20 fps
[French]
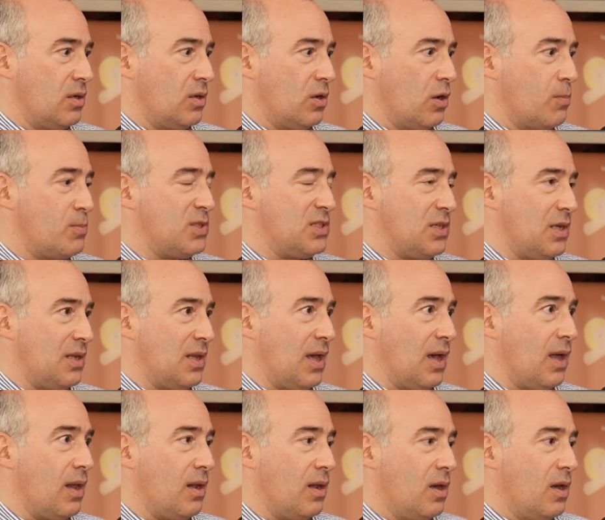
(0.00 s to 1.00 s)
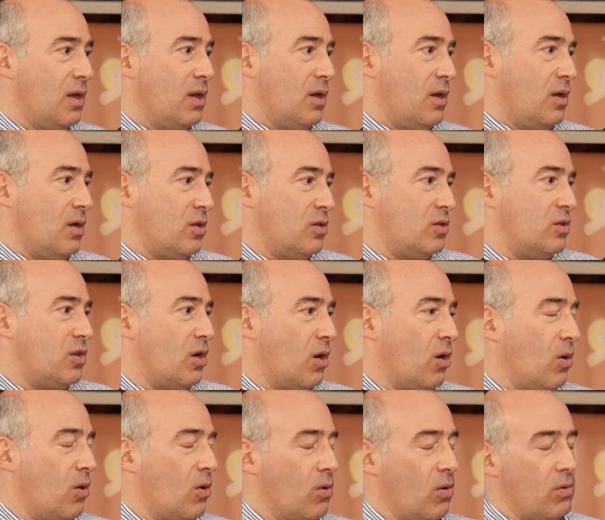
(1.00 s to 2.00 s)
optionnels
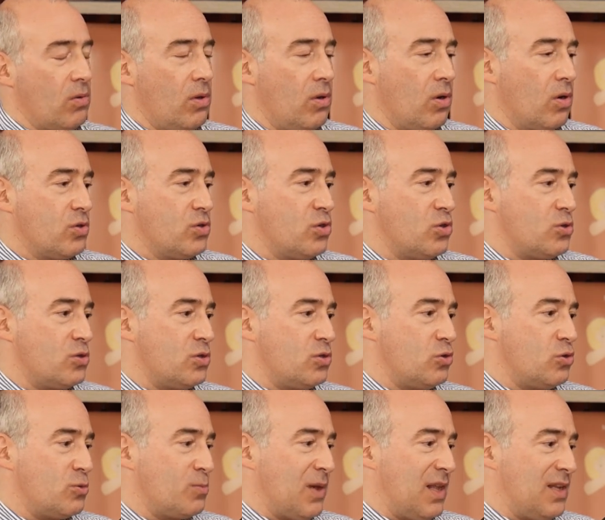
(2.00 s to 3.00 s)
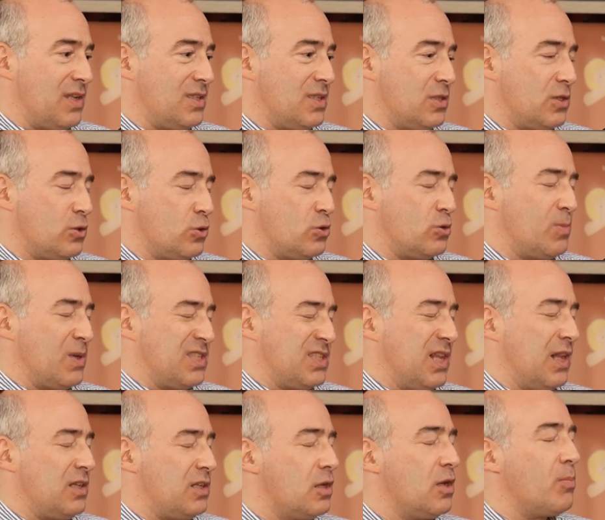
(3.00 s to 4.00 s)
dans leur
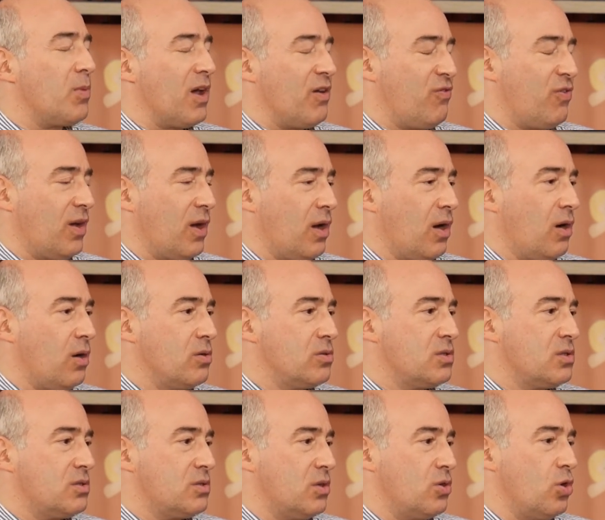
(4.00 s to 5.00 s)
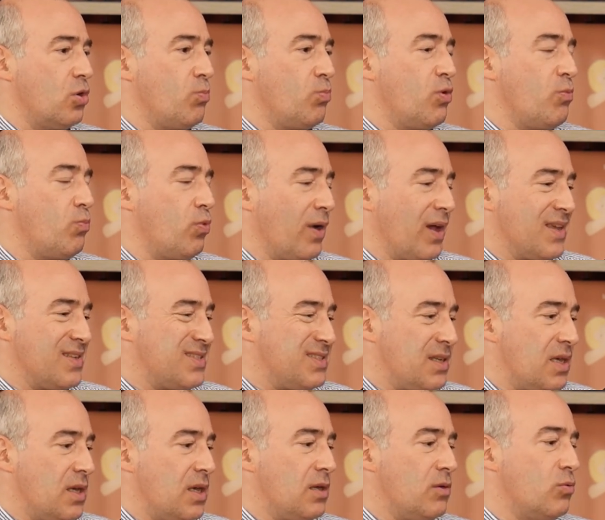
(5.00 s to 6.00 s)
sous-spécialité de préférence, euh, un peu pour
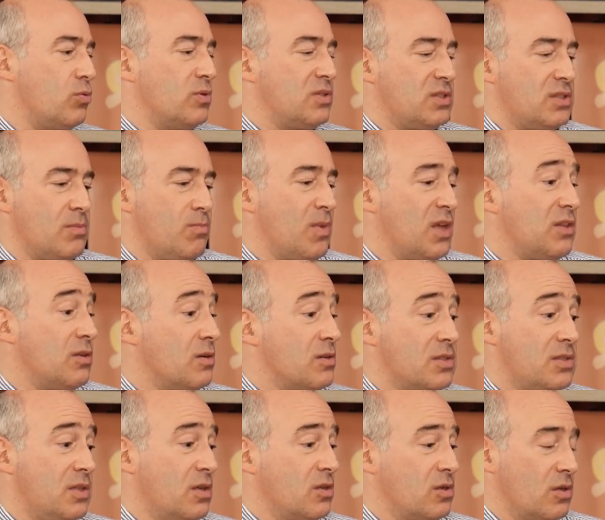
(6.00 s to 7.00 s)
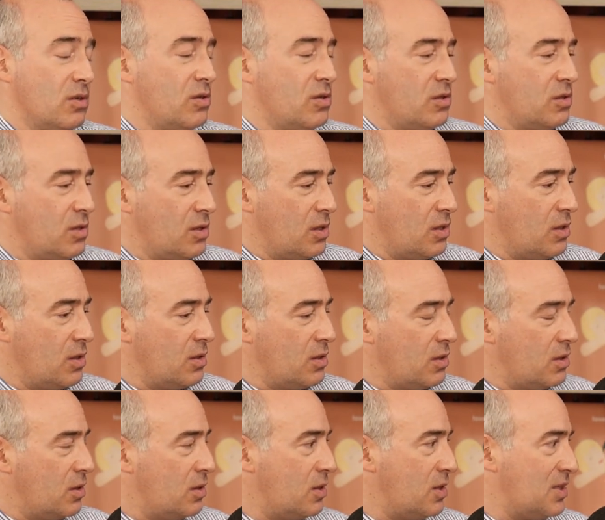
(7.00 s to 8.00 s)
essayer, ou aussi, mettons, si
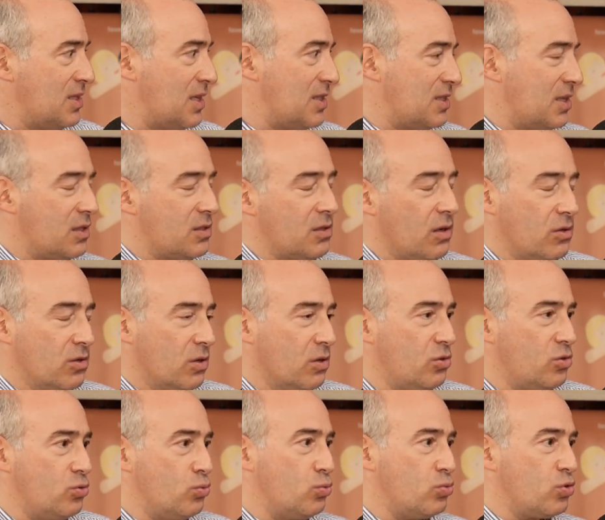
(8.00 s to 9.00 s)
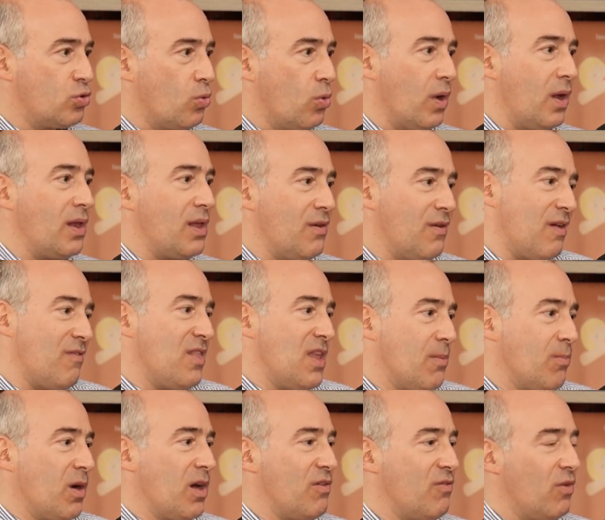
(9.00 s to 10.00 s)
ils, hésitent entre deux ou trois, lieux,
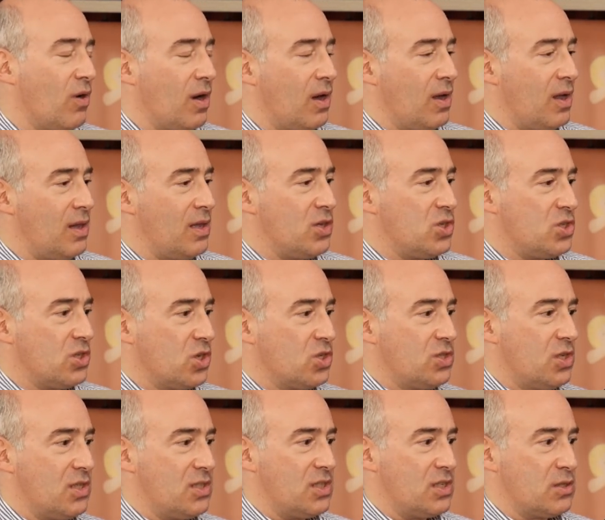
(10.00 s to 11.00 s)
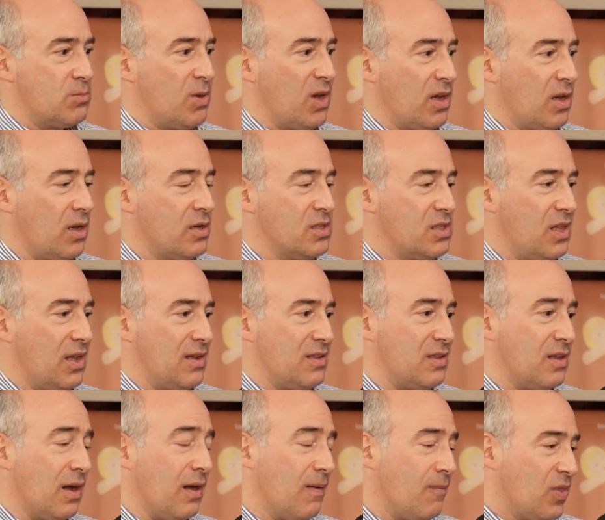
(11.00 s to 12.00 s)
évidemment, ils vont aller chercher des expériences
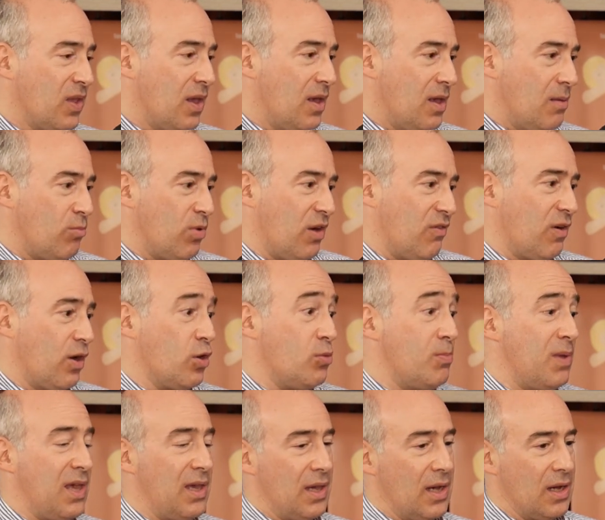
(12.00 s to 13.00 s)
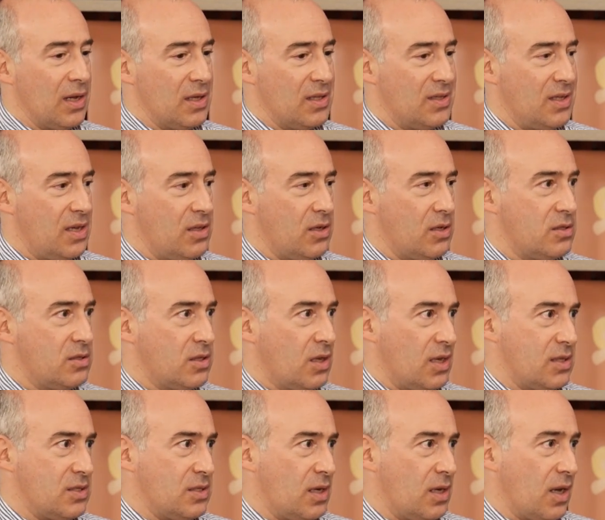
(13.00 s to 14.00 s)
là-dedans pour avoir une meilleure idée de ce
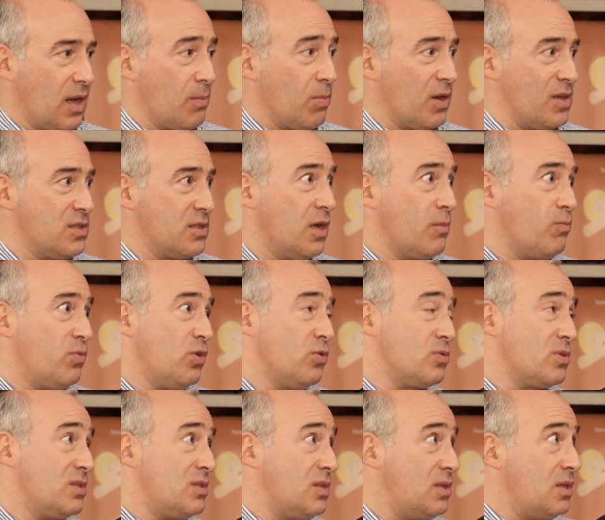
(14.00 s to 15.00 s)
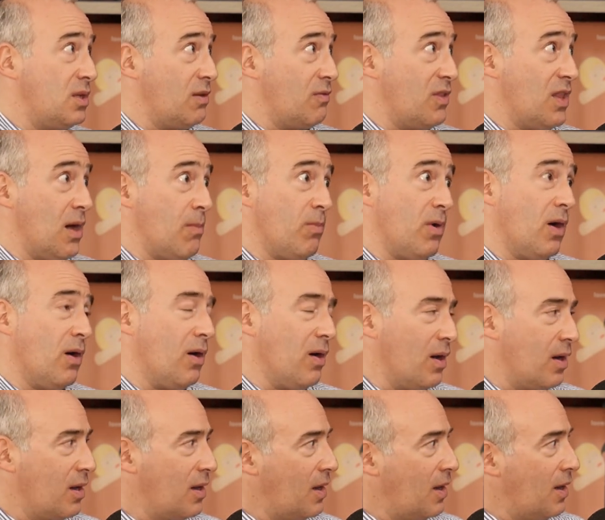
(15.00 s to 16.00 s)
que ça représente, puis aussi,
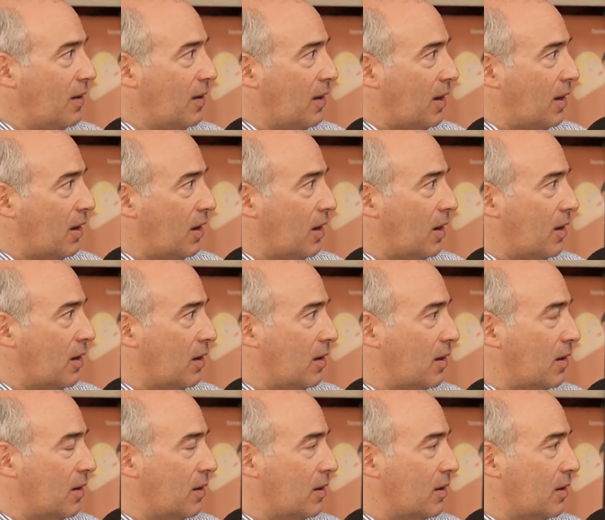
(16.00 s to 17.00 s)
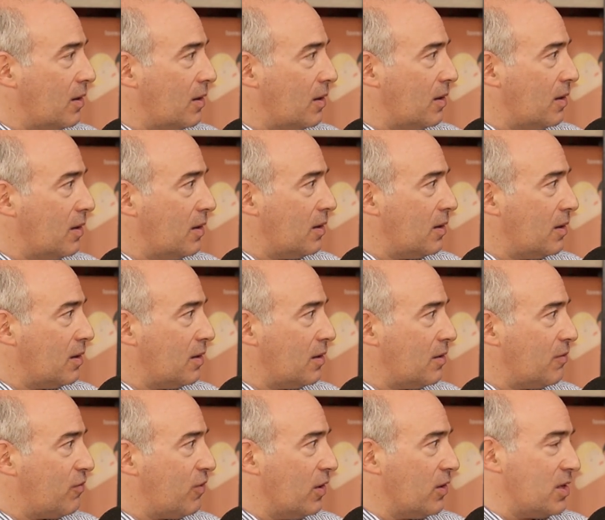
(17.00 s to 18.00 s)
évidemment,
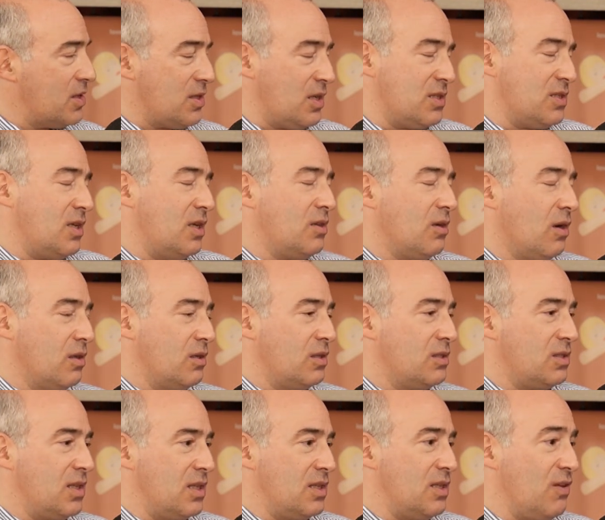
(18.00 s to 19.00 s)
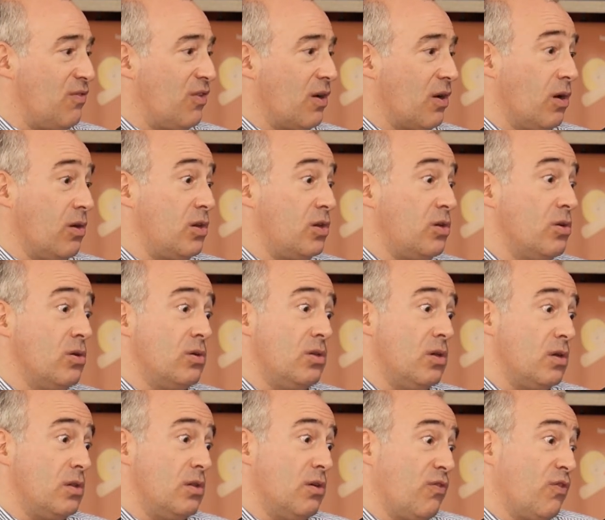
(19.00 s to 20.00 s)
euh, faire des essais dans des, différents lieux
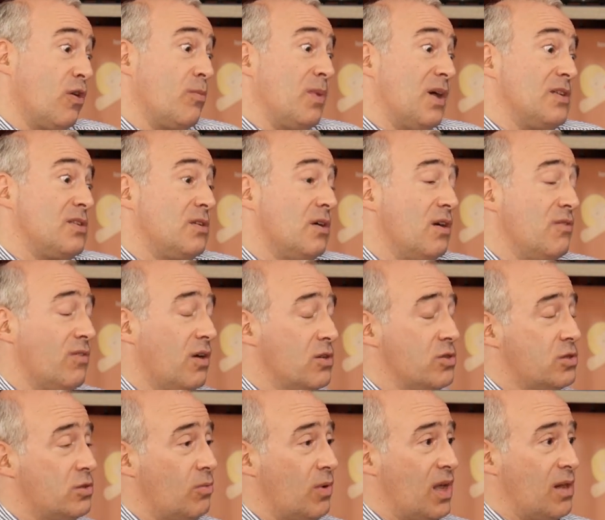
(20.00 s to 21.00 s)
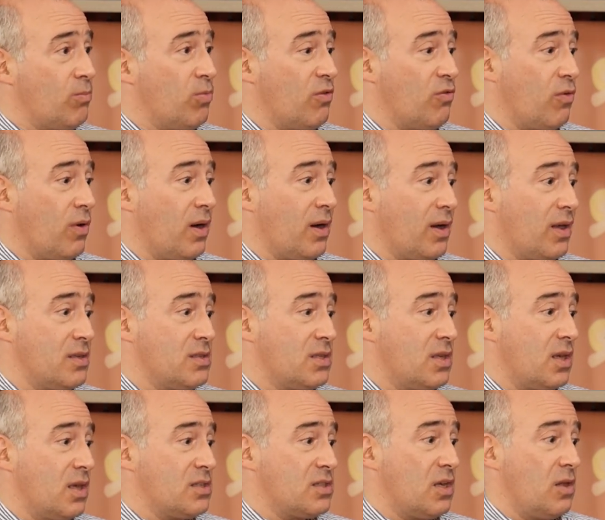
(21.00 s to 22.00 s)
de, formation éventuels pour voir qu'est-ce
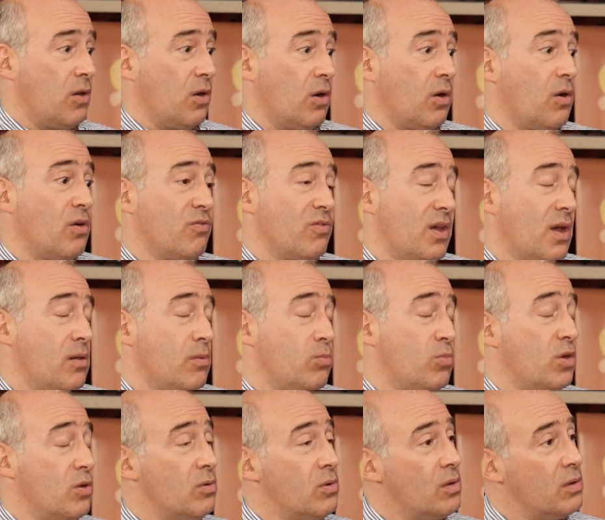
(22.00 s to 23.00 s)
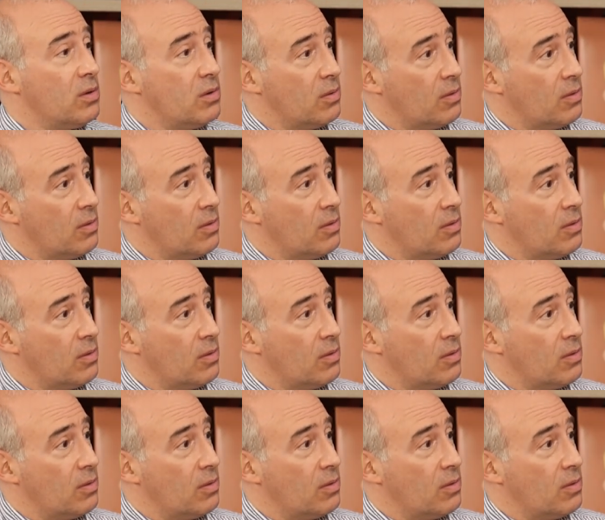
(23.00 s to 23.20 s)
qui, qui, leur convient le mieux.